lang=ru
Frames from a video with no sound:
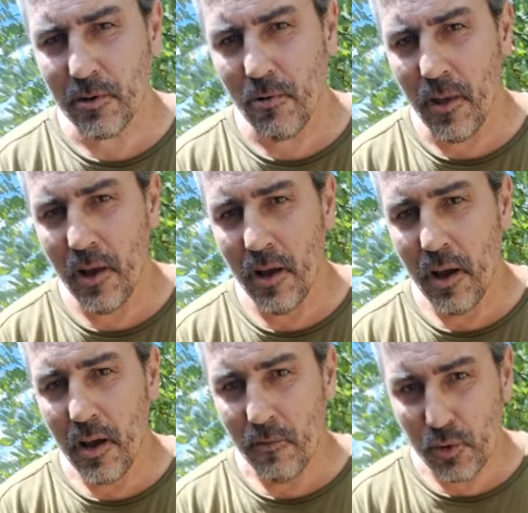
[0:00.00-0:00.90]
года.
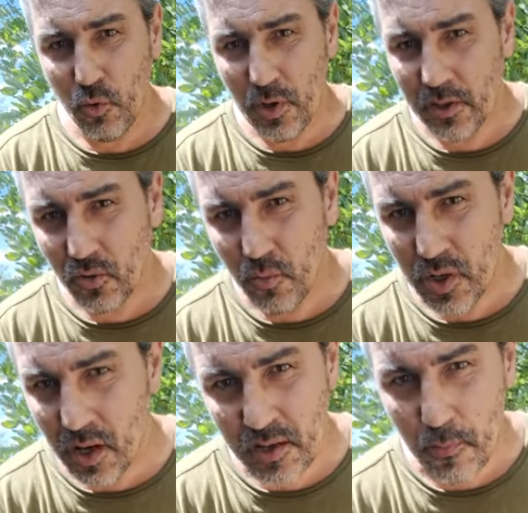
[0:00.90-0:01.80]
Вы думаете, у
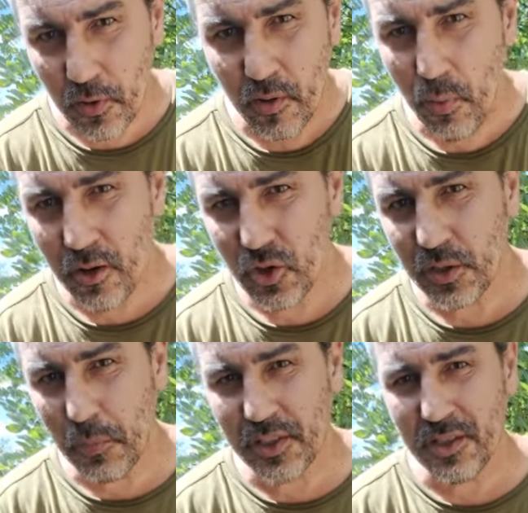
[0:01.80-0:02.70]
меня не погибают
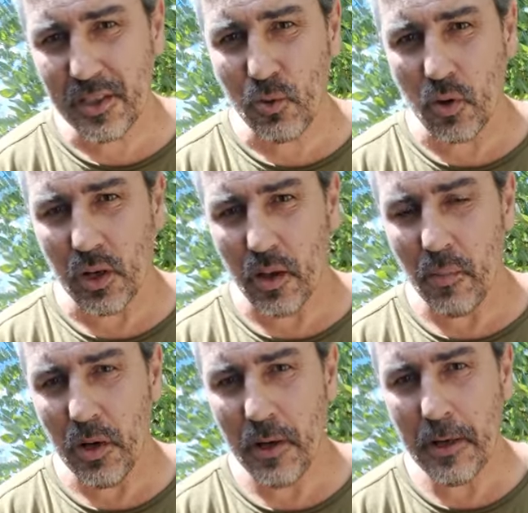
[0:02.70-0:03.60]
сейчас пацаны сколько там?
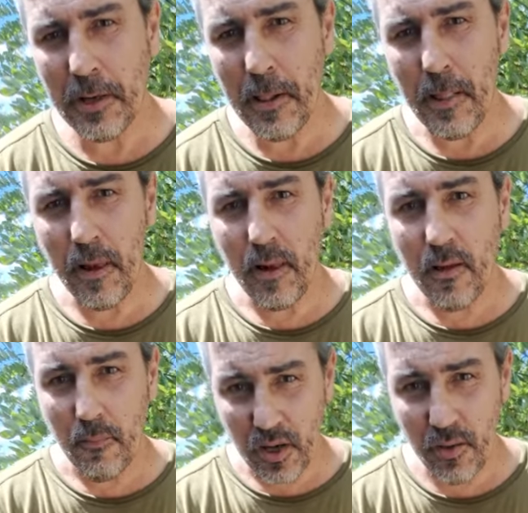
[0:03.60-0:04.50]

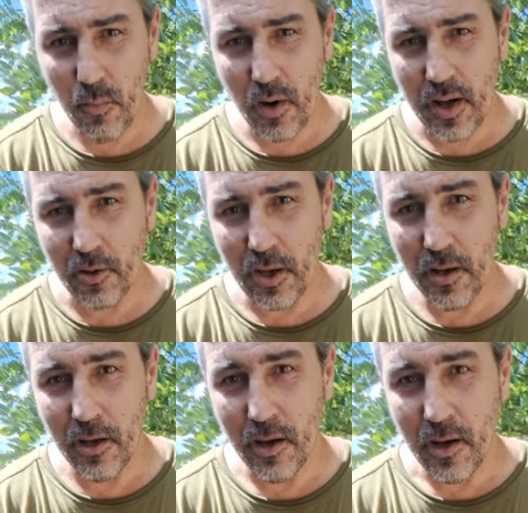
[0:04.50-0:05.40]
погибают.
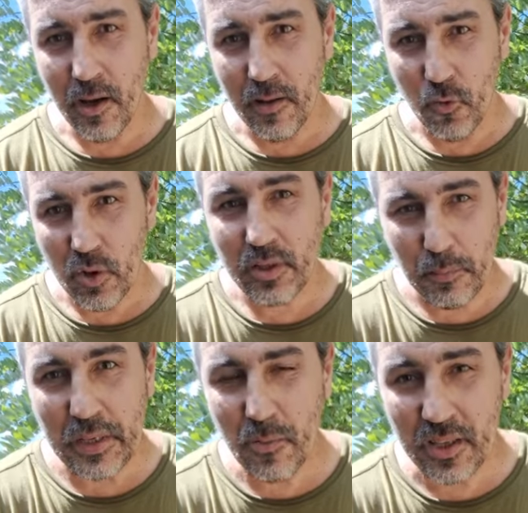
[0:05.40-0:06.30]
Но,
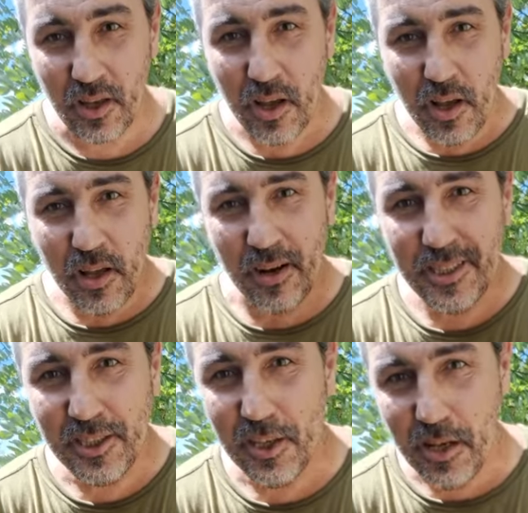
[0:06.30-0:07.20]
понимаете,
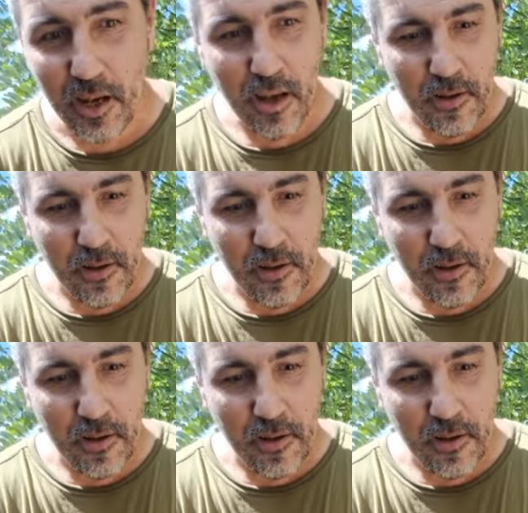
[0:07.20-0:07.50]
Россия,